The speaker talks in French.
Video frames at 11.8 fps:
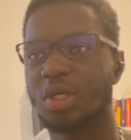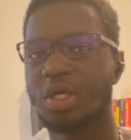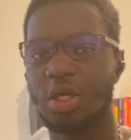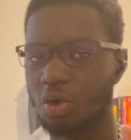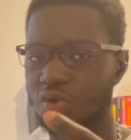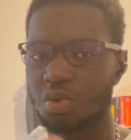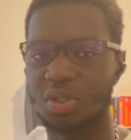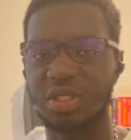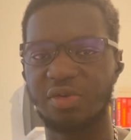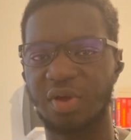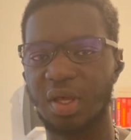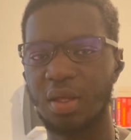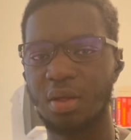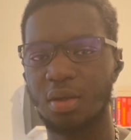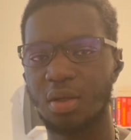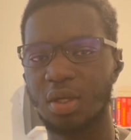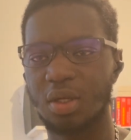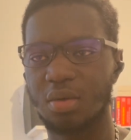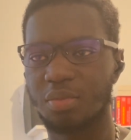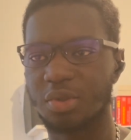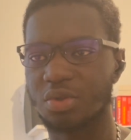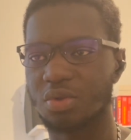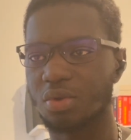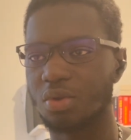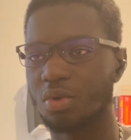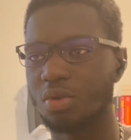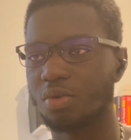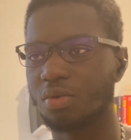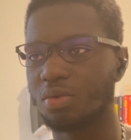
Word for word: Et en soi, c'est vrai, parce que